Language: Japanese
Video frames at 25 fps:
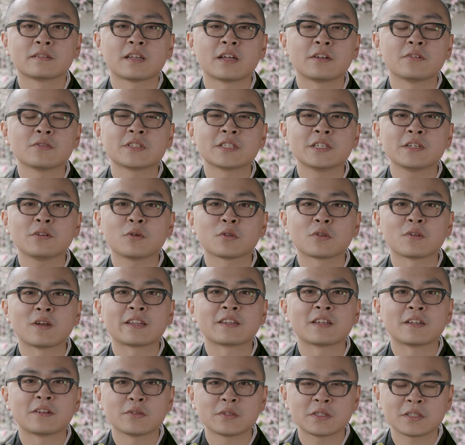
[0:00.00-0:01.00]
楽しいことは
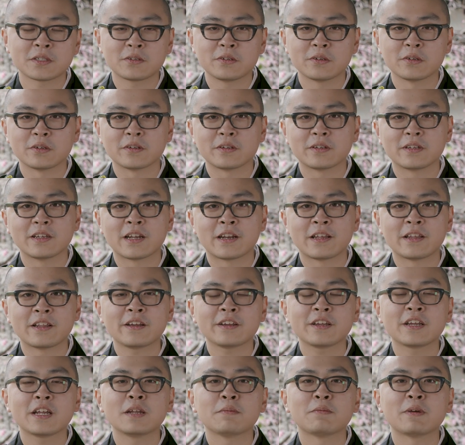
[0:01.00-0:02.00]
楽しく、やら
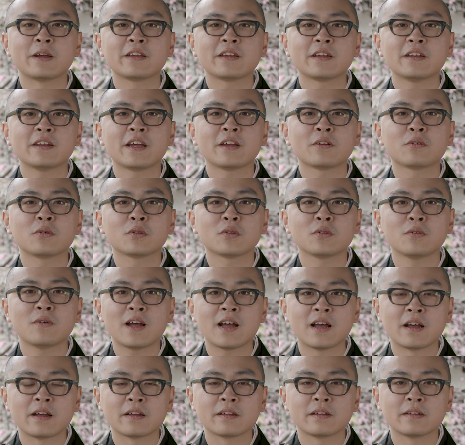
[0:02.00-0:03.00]
なければいけないこと
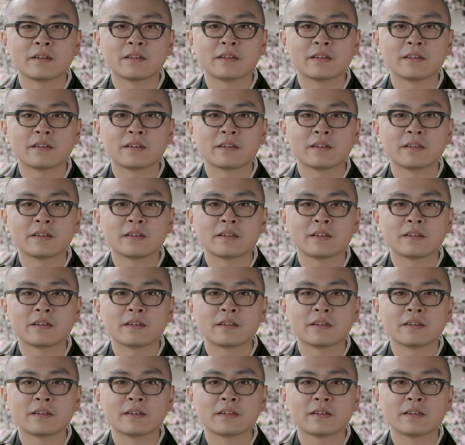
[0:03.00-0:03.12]
は